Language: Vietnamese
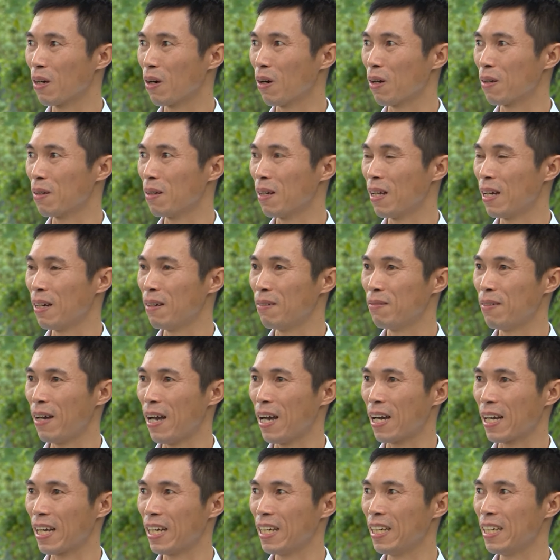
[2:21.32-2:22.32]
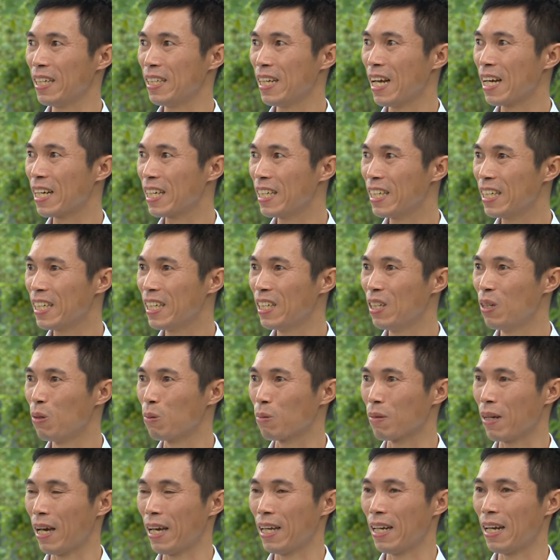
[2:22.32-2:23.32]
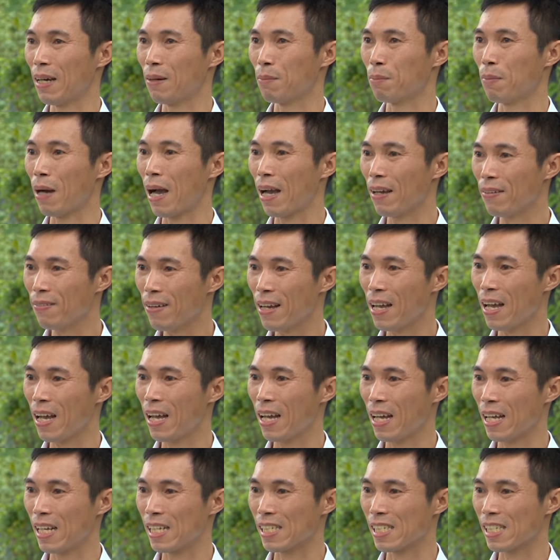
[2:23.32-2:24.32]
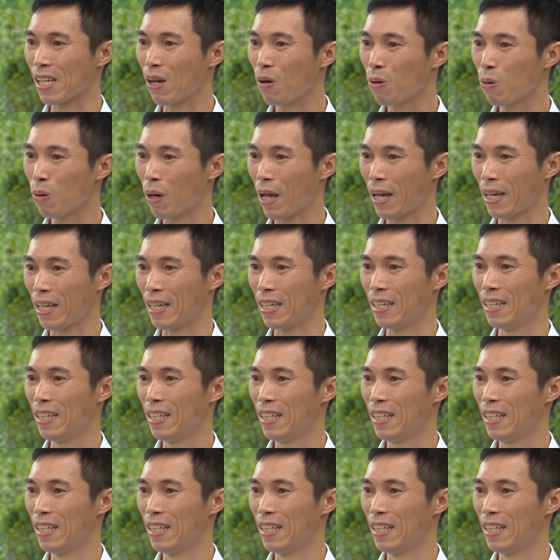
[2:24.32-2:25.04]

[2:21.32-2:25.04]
còn à, về cái đăng ký kỷ lục này là mãi về sau này